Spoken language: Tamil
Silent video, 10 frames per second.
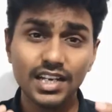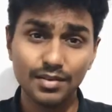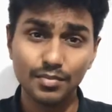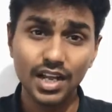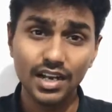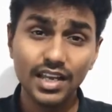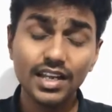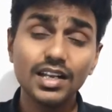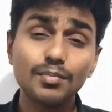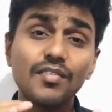நம்மளால்
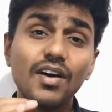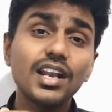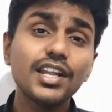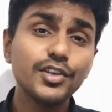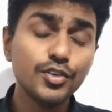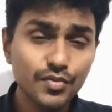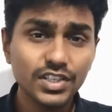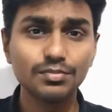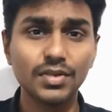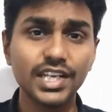நம்ம வாழ்கிற
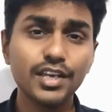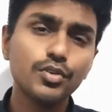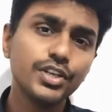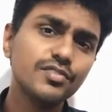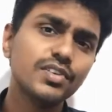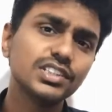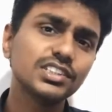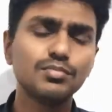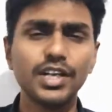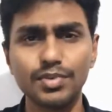யூனிவர்ஸ் மாதிரியே ஒரு யூனிவர்ஸை
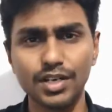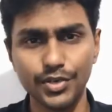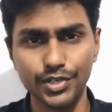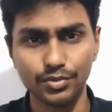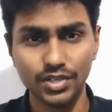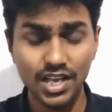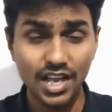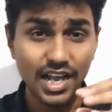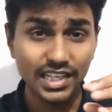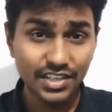சிமுலேட் பண்ண முடியும்
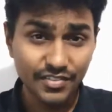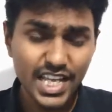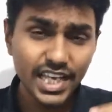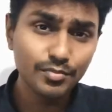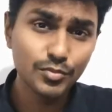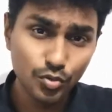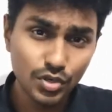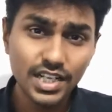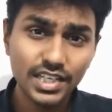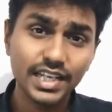அந்த வீடியோ
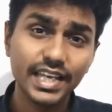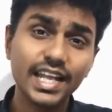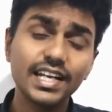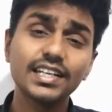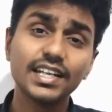கேம்குள்ளே இருக்கிற கேரக்டர்